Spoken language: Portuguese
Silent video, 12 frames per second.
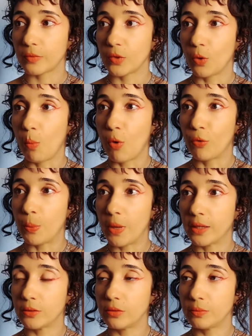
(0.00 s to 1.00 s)
o
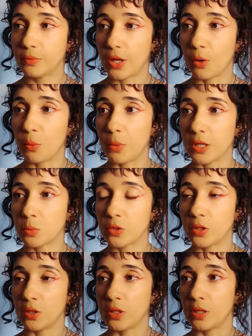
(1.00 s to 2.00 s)
movimento é o mesmo
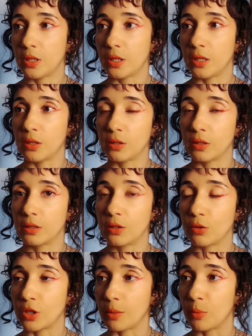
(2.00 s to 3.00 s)
que, que, que
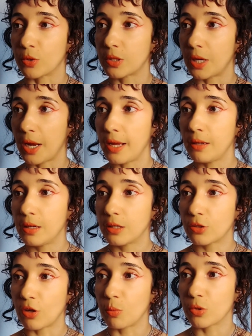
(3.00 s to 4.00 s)
eu já mostrei,
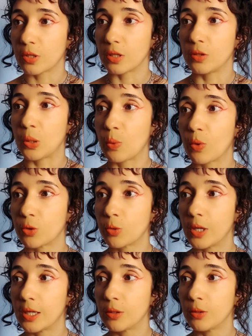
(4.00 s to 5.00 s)
só mostrando em um outro
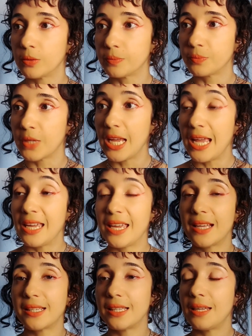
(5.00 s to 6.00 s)
ângulo. E
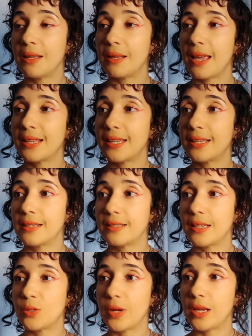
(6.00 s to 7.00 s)
esse, esse
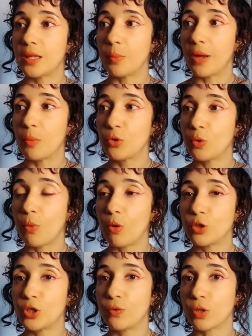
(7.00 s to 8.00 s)
exercício aí também é muito
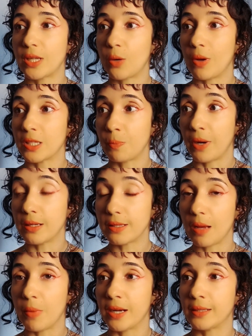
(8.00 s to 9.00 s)
bom de você com as pernas
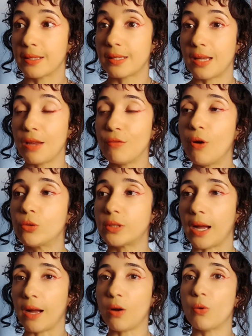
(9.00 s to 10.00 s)
abertas, sem
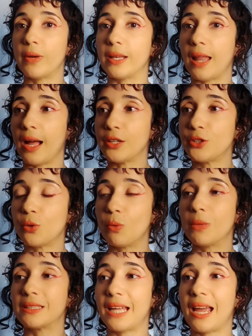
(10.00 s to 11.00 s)
voltar com o elástico,
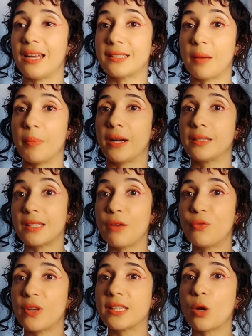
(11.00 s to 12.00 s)
manter elas abertas e
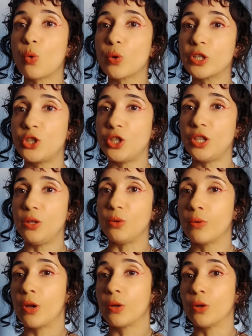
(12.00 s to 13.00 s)
fazer
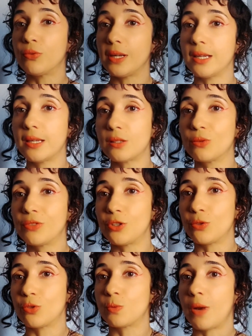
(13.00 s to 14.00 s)
curtinho. Eu não falei isso no
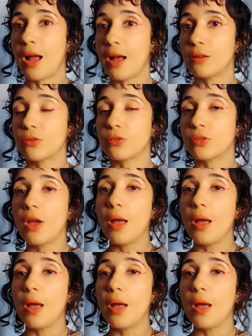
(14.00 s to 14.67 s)
vídeo dos braços,